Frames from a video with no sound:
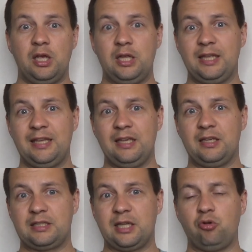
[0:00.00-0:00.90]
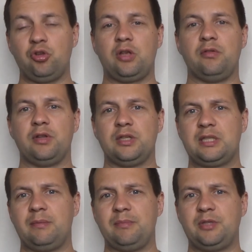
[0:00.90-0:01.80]
И такие сторонники на
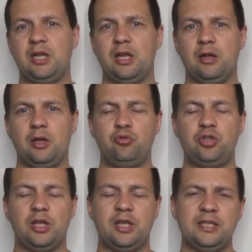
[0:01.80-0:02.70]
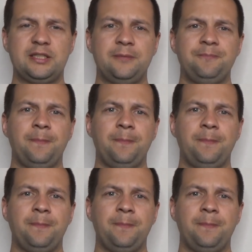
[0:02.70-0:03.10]
самом деле людей есть